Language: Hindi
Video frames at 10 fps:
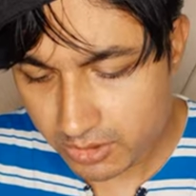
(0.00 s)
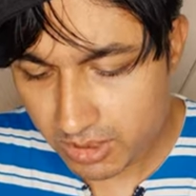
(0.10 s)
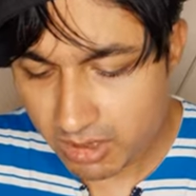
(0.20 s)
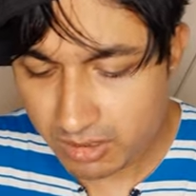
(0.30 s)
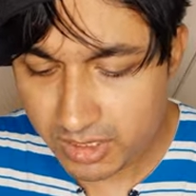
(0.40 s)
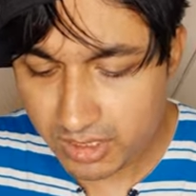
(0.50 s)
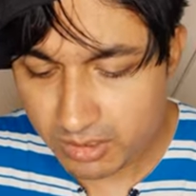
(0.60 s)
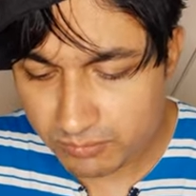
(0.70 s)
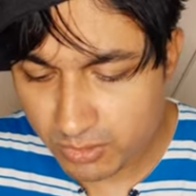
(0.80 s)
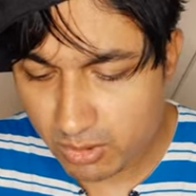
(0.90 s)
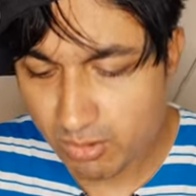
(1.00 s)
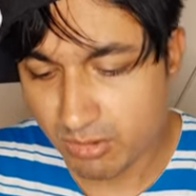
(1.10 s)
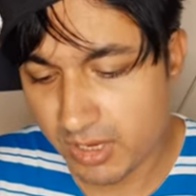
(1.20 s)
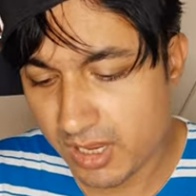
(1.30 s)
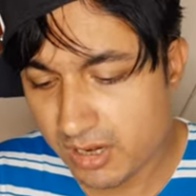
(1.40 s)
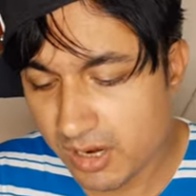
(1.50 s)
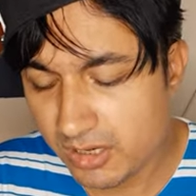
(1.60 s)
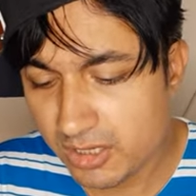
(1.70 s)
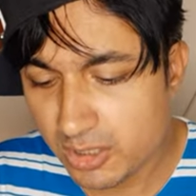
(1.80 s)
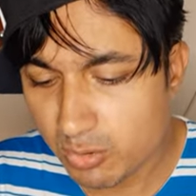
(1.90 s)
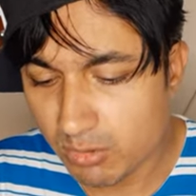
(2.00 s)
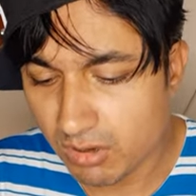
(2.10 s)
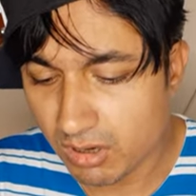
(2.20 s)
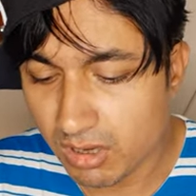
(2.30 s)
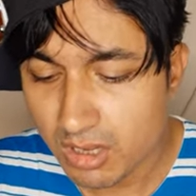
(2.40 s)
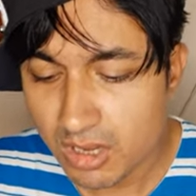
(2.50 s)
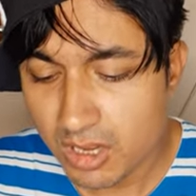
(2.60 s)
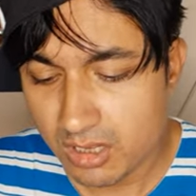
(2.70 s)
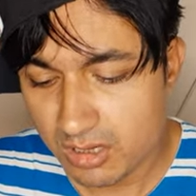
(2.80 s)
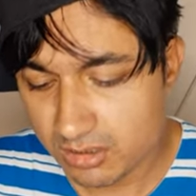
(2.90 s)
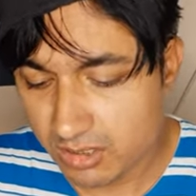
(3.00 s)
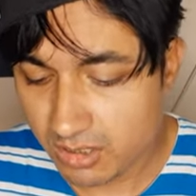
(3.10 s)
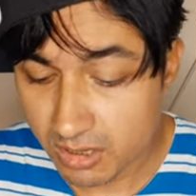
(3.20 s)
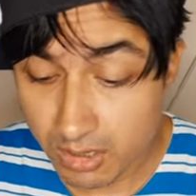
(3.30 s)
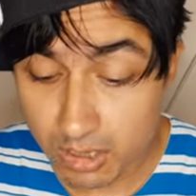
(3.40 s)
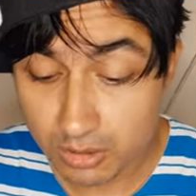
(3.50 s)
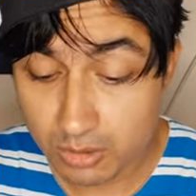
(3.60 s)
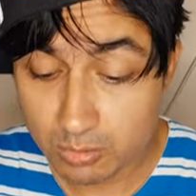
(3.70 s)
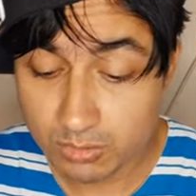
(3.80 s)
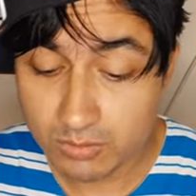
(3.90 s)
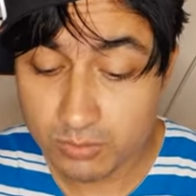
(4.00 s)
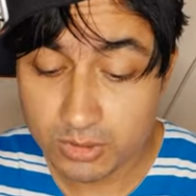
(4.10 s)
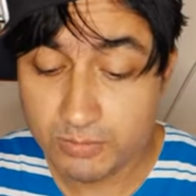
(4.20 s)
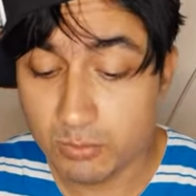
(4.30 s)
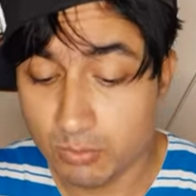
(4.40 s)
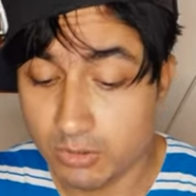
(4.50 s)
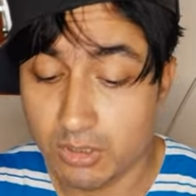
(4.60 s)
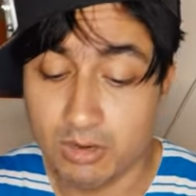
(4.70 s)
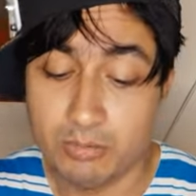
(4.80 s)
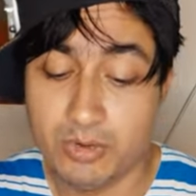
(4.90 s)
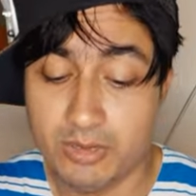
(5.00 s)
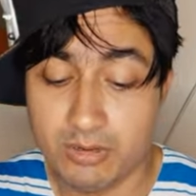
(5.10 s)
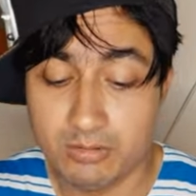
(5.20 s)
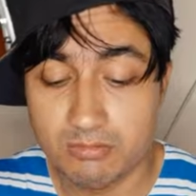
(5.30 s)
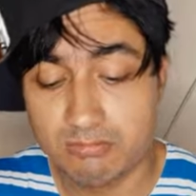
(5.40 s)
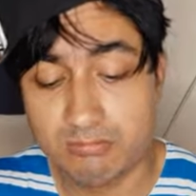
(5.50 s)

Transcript: यार एक हफ्ता हो गया है नेट ही नहीं खुल रहा लगता राना अंकल को ना खुद ही फ़ोन करना पड़ेगा